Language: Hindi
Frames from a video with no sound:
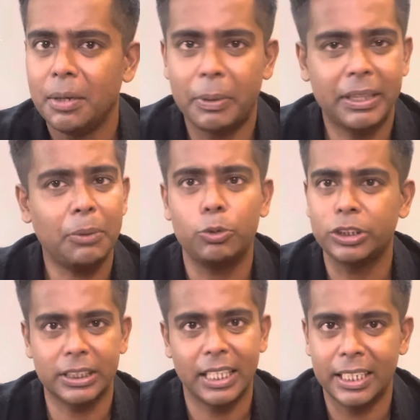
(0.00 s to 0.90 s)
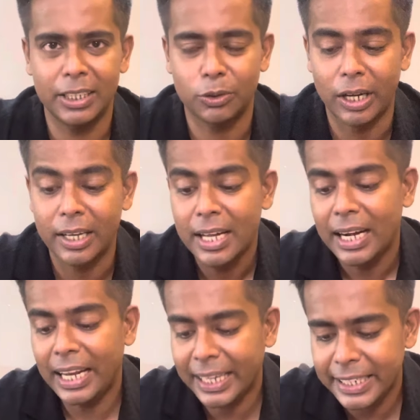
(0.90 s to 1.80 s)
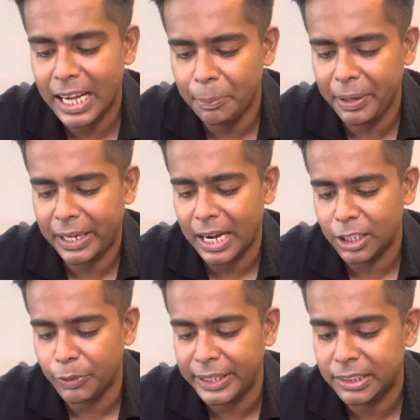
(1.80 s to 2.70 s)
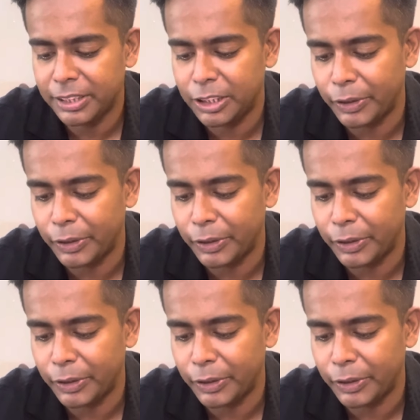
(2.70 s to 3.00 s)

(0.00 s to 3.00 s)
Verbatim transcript: मतलब कुछ अच्छा नहीं हो रहा है लेकिन यहाँ पे क्या है ट्वेंटी थ्री